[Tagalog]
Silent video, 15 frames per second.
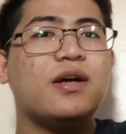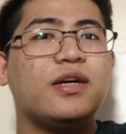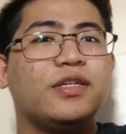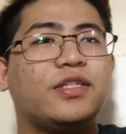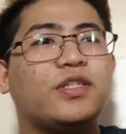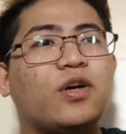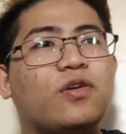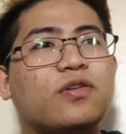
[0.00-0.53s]

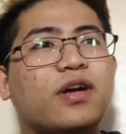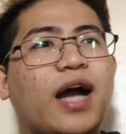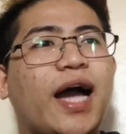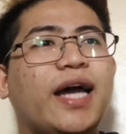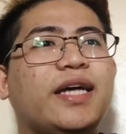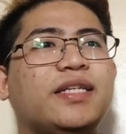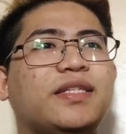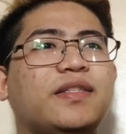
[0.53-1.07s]
So
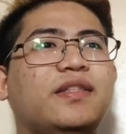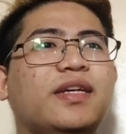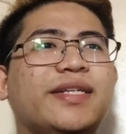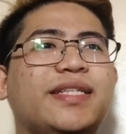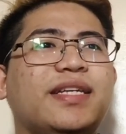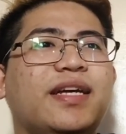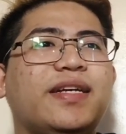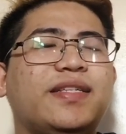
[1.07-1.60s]
guys,
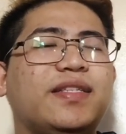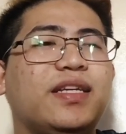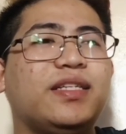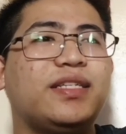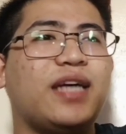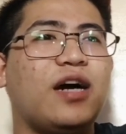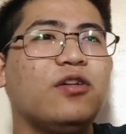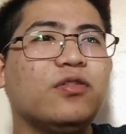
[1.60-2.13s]
this is the
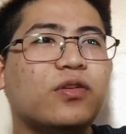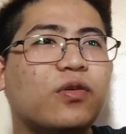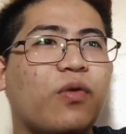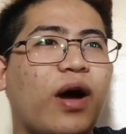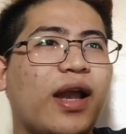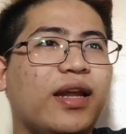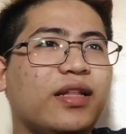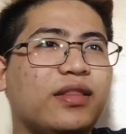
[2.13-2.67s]
sound
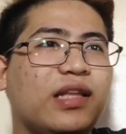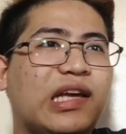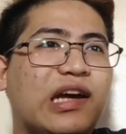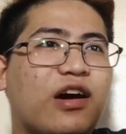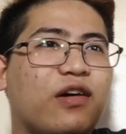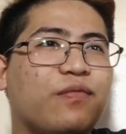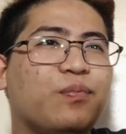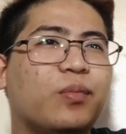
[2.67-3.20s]
quality
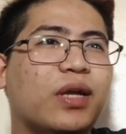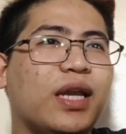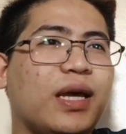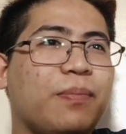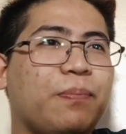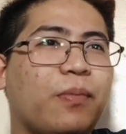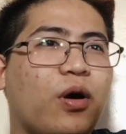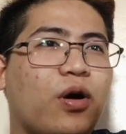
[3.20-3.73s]
of
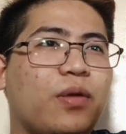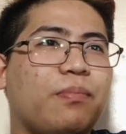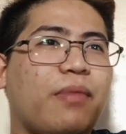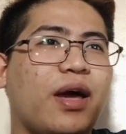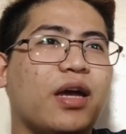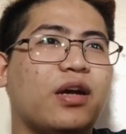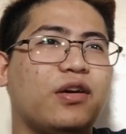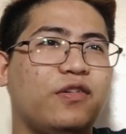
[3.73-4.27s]
clip-on
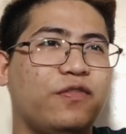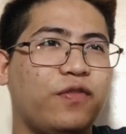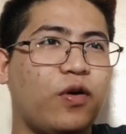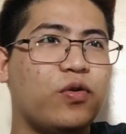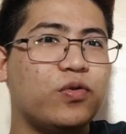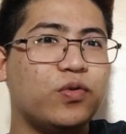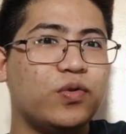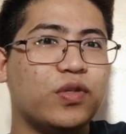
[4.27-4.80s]

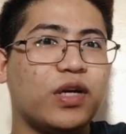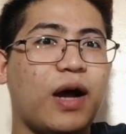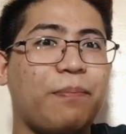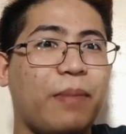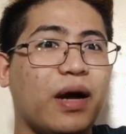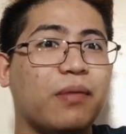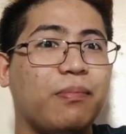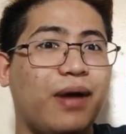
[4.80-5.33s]
microphone
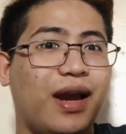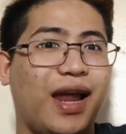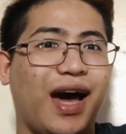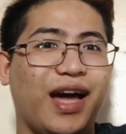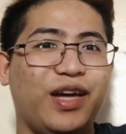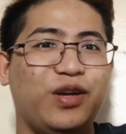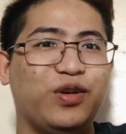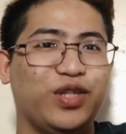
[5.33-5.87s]
kapag
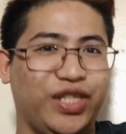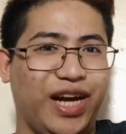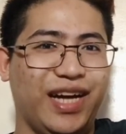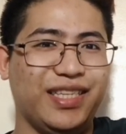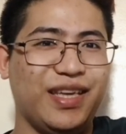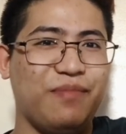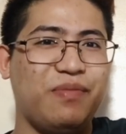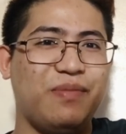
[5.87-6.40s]
malayo siya
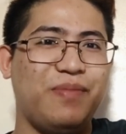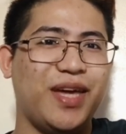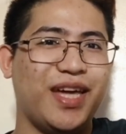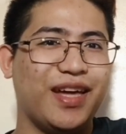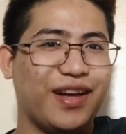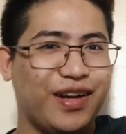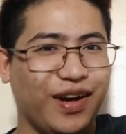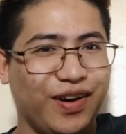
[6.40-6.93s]
sa bibig
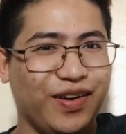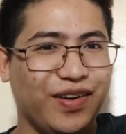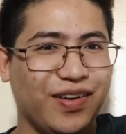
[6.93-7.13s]
ko.